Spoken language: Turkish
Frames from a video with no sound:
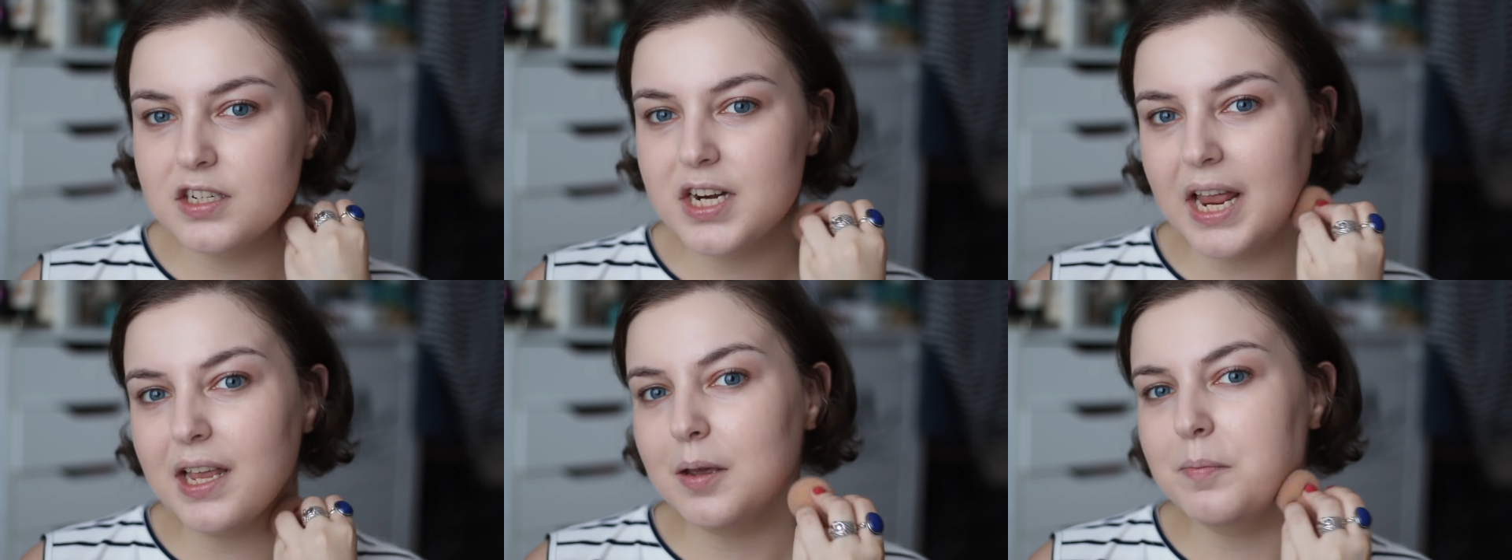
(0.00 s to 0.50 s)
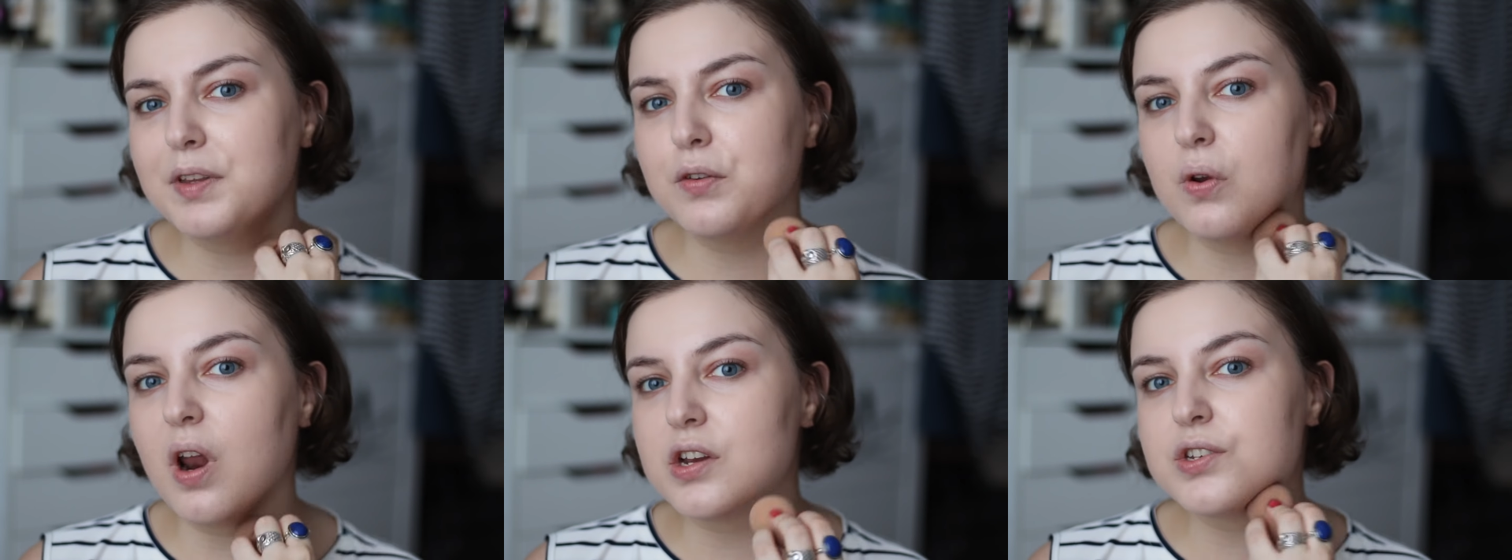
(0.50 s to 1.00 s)
rengi bir
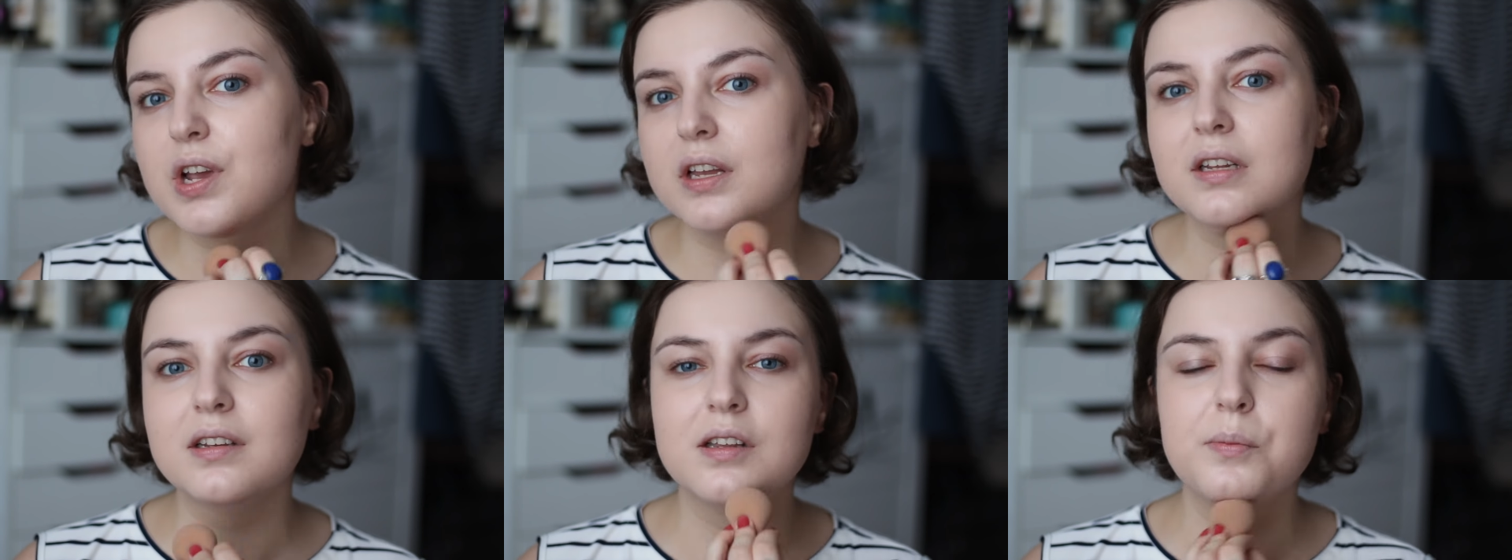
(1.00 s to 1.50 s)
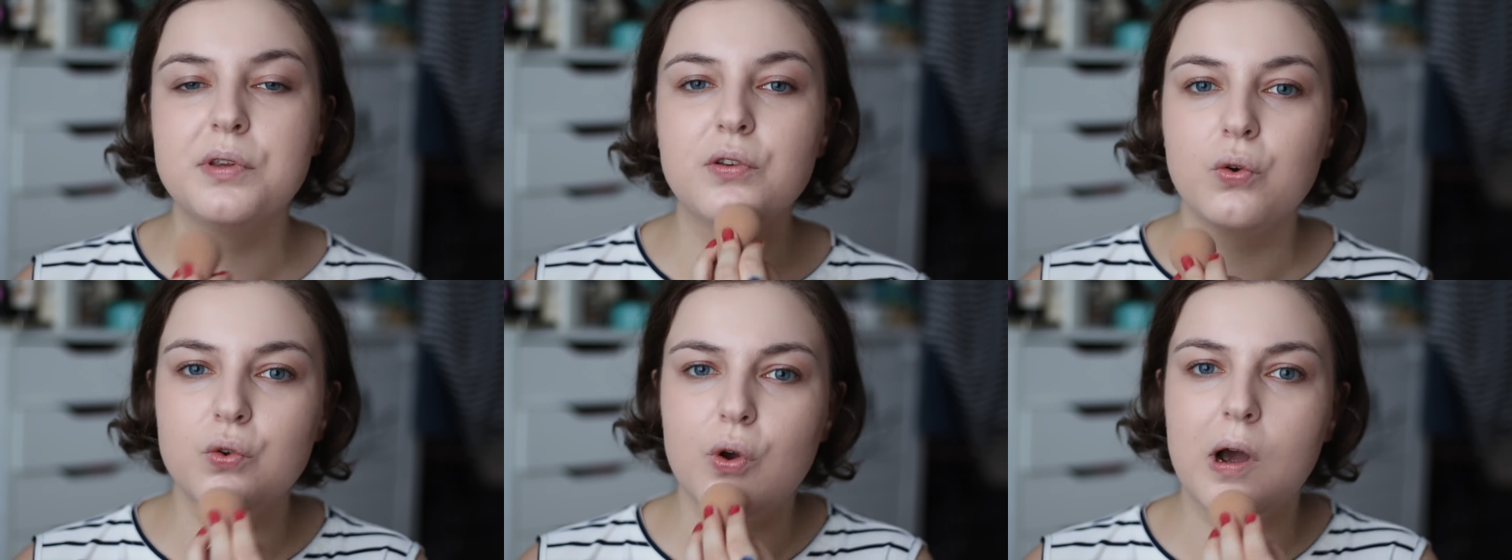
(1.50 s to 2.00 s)
ton aşağıda ya da bir
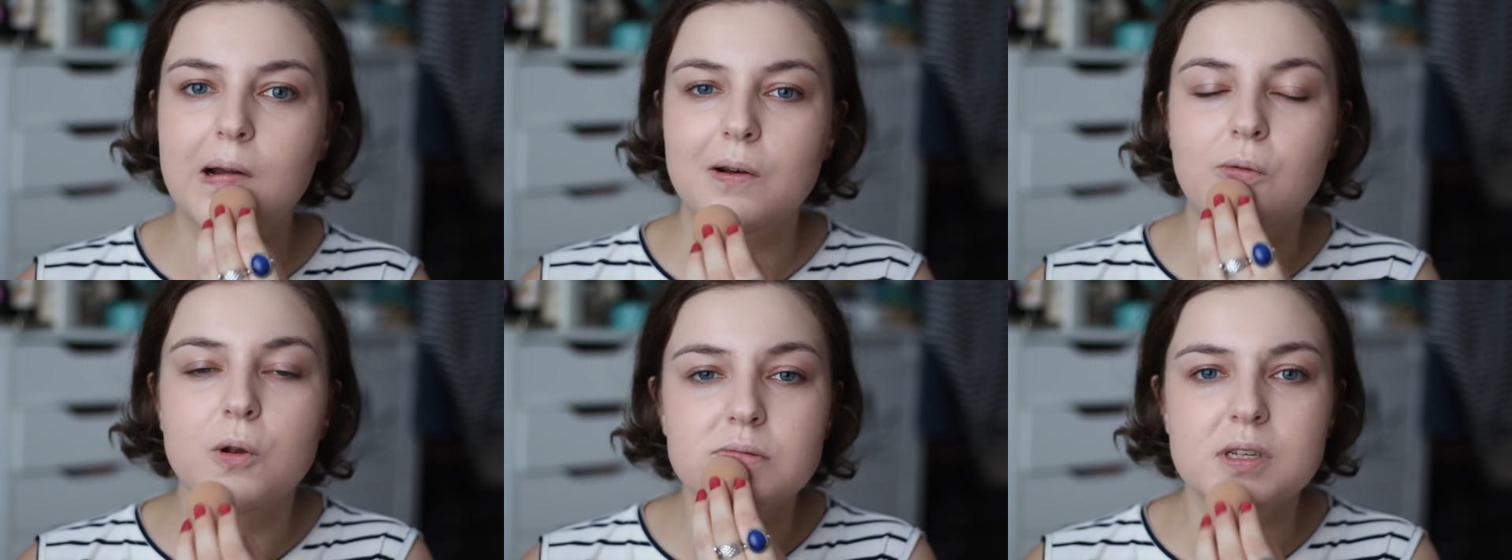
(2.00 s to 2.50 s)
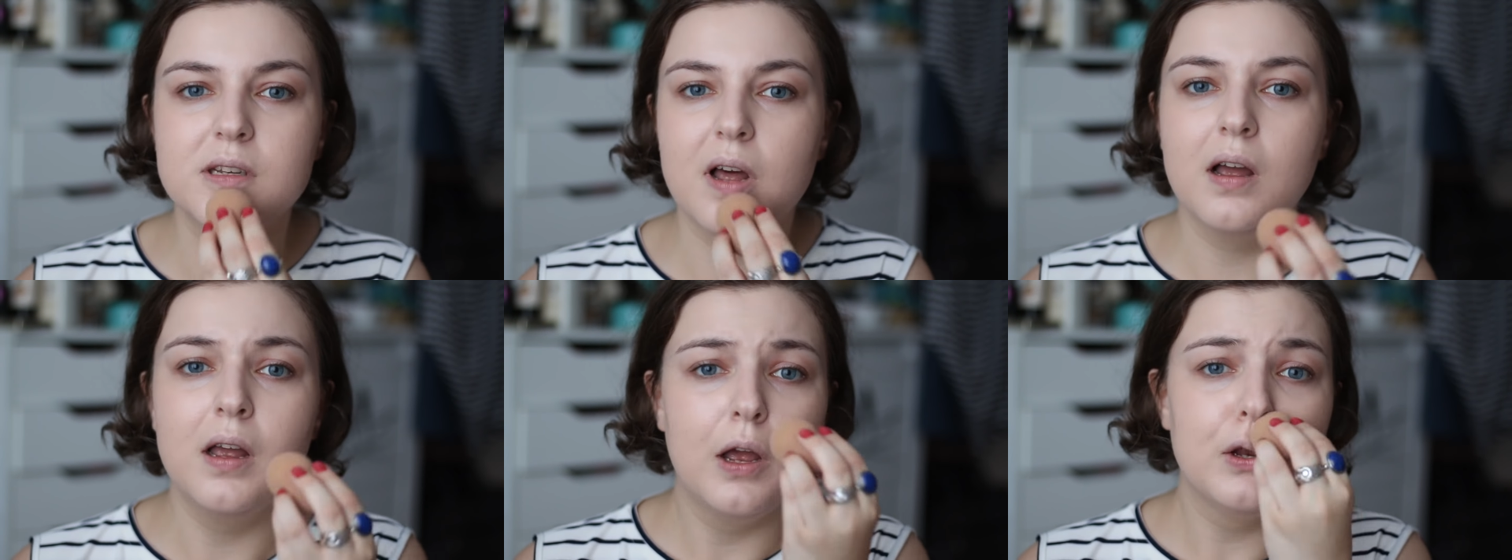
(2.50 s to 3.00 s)
ton yukarıda olsa
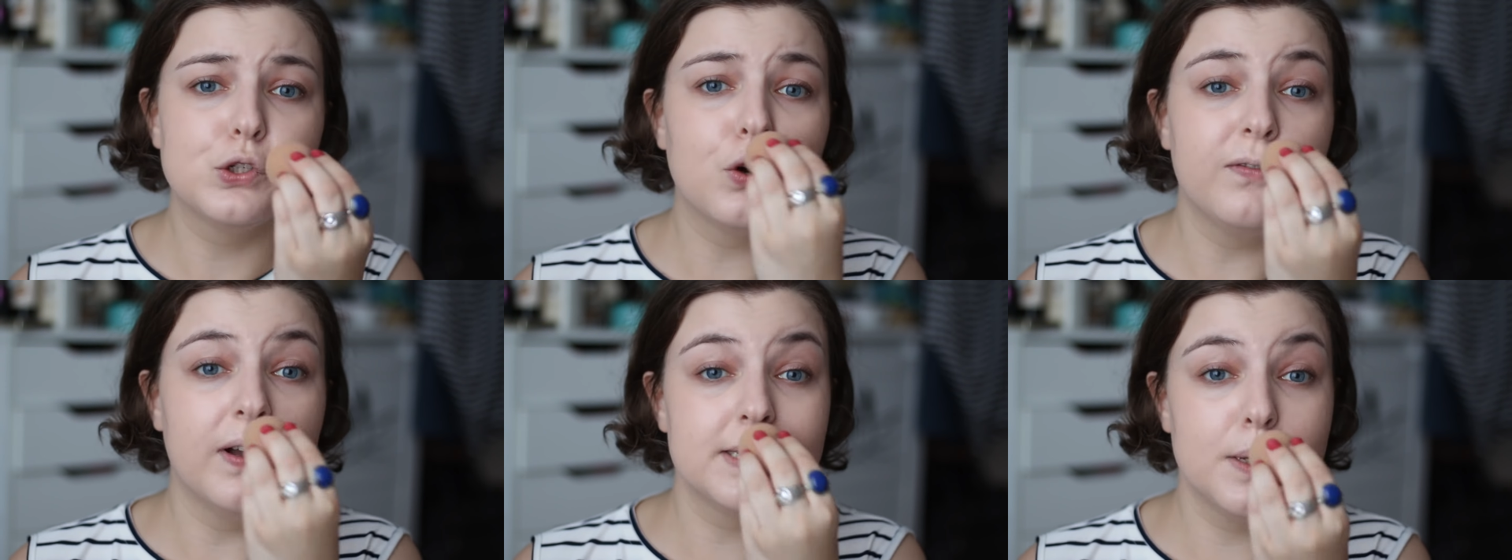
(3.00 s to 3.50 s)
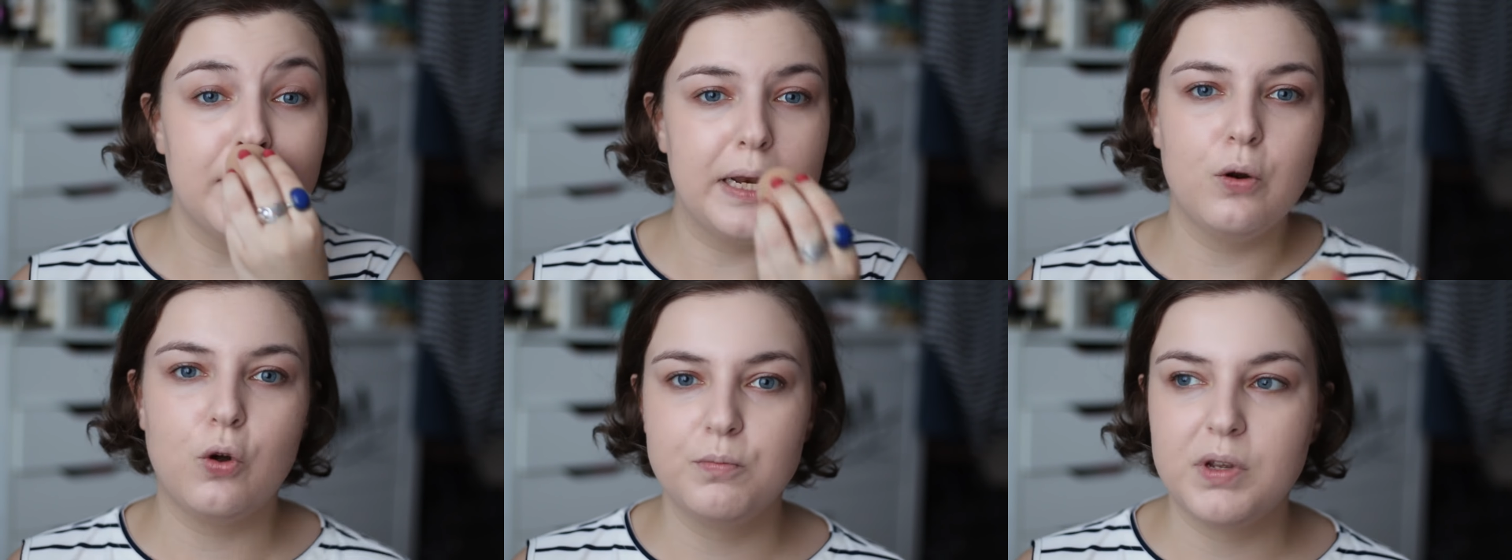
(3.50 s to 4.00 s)
da çok fazla
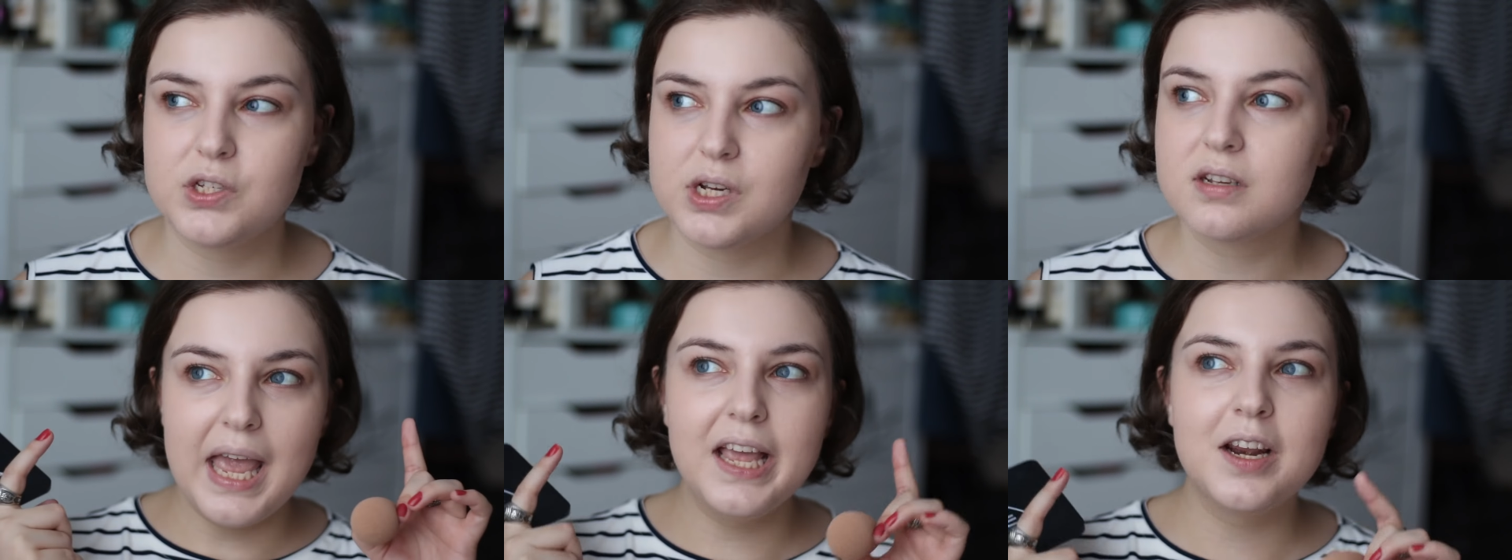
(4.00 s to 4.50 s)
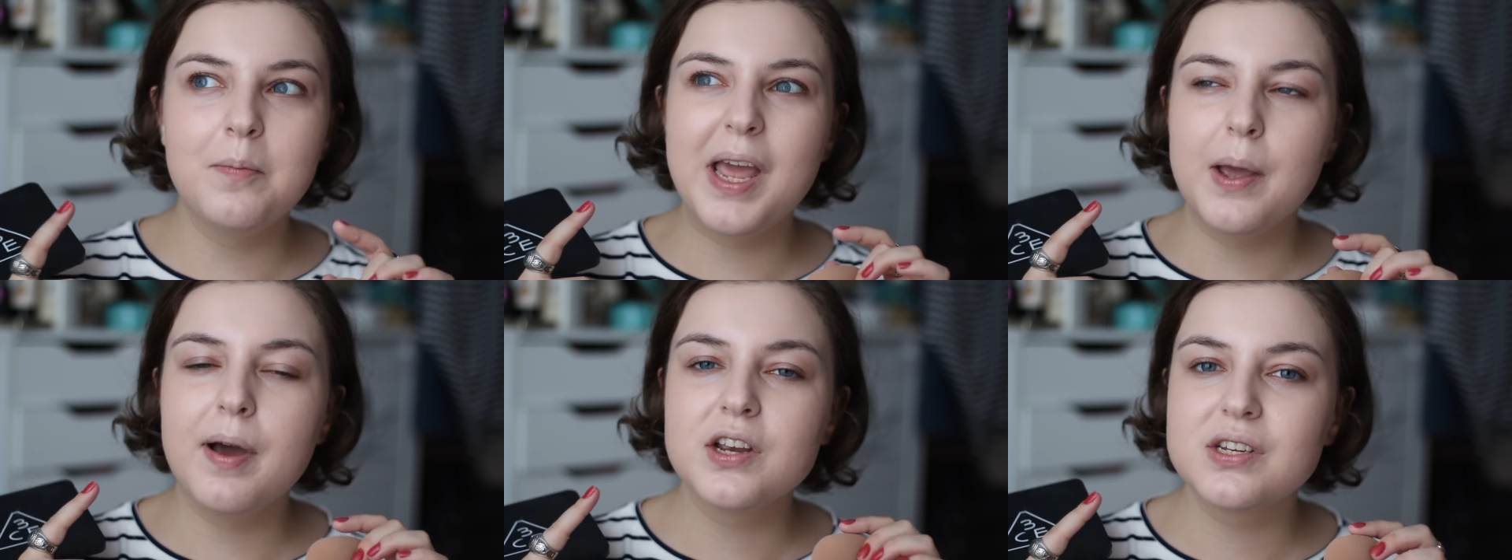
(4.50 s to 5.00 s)
belli olmayacak.
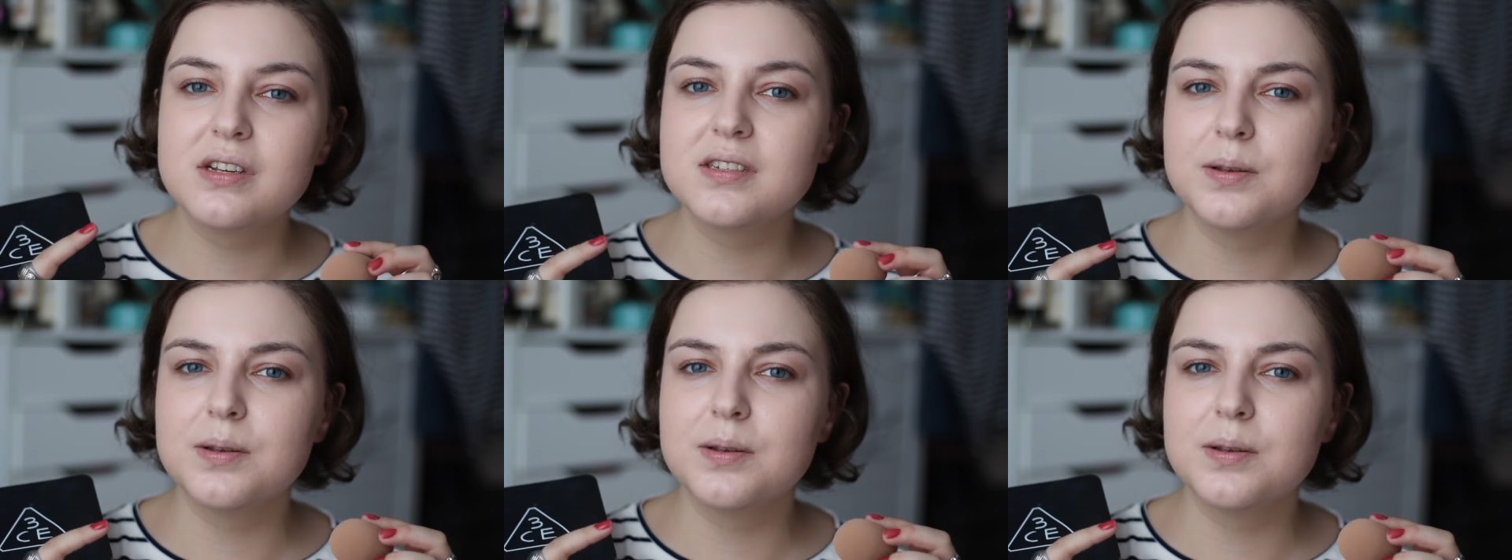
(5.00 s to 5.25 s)
Erimeye başladığı